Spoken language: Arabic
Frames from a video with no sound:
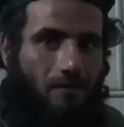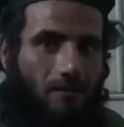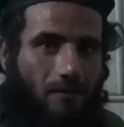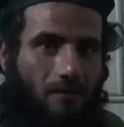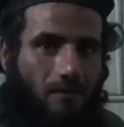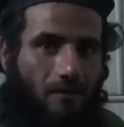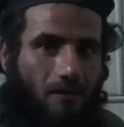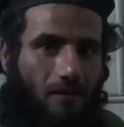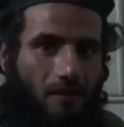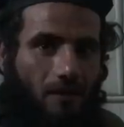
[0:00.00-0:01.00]

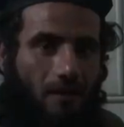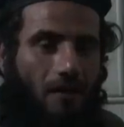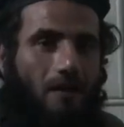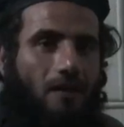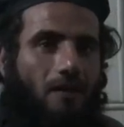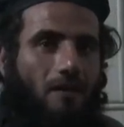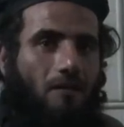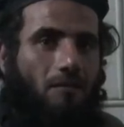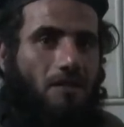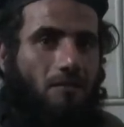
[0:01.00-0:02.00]

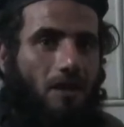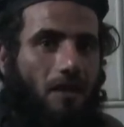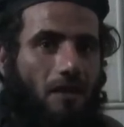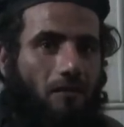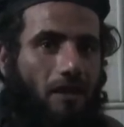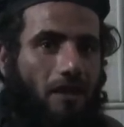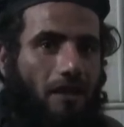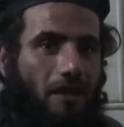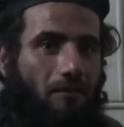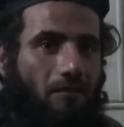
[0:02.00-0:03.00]
بسم الله الرحمن
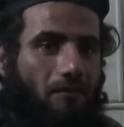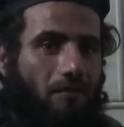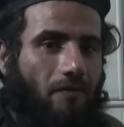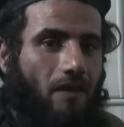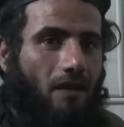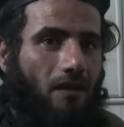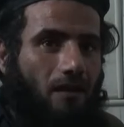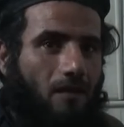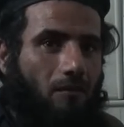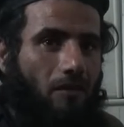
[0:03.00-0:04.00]
الرحيم
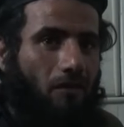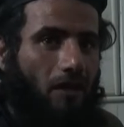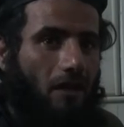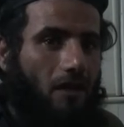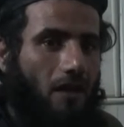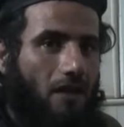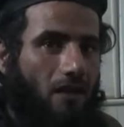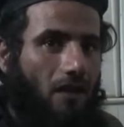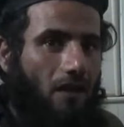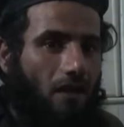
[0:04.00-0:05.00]
بفضل الله
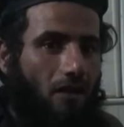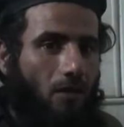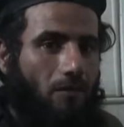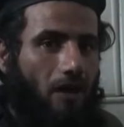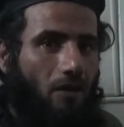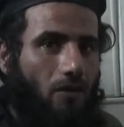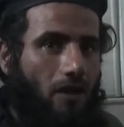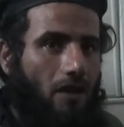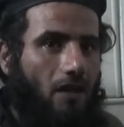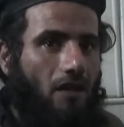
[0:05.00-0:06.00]
تعالى
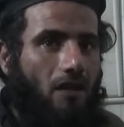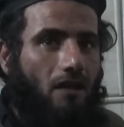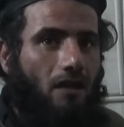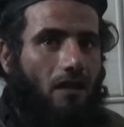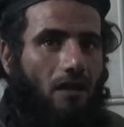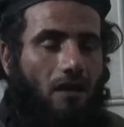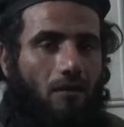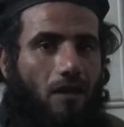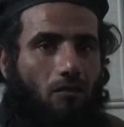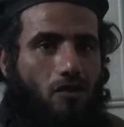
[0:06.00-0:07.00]
وبعونه
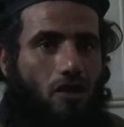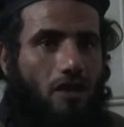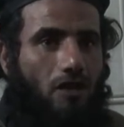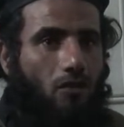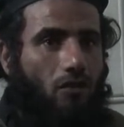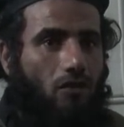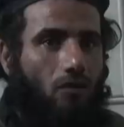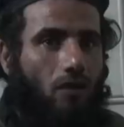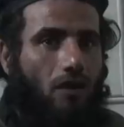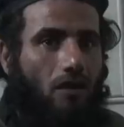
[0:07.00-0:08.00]
قام المجاهدون
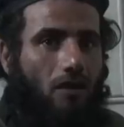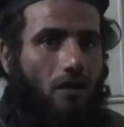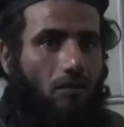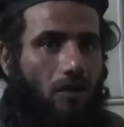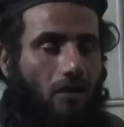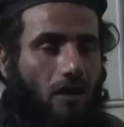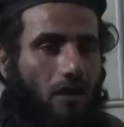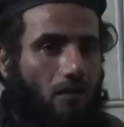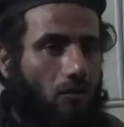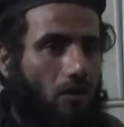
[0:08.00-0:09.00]
سوار
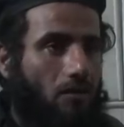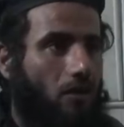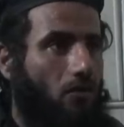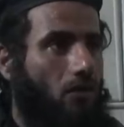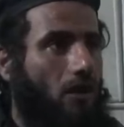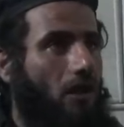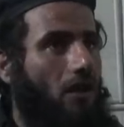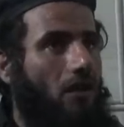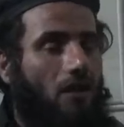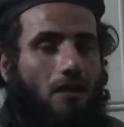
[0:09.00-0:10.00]
المنطقة المرابطون
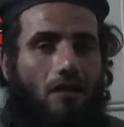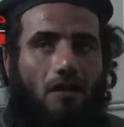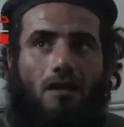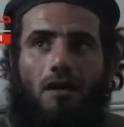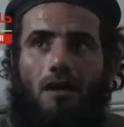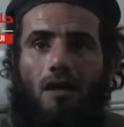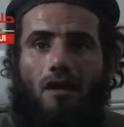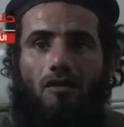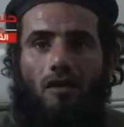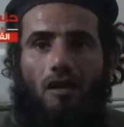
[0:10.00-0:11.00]
على
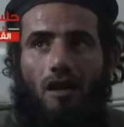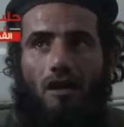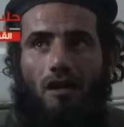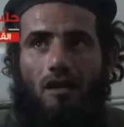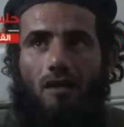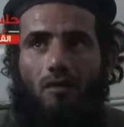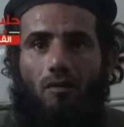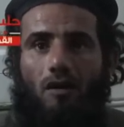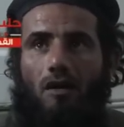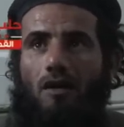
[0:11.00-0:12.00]
قصر العدلة
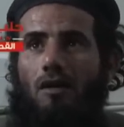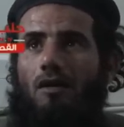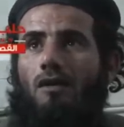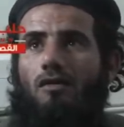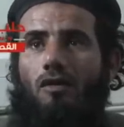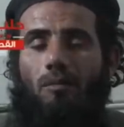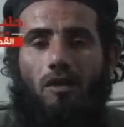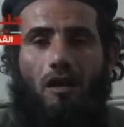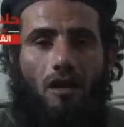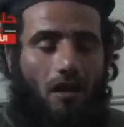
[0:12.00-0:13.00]

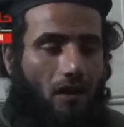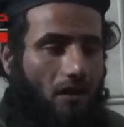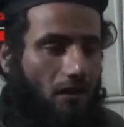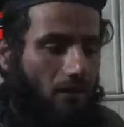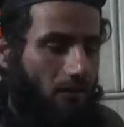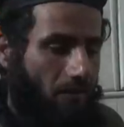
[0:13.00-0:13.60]
وجبهة القلعة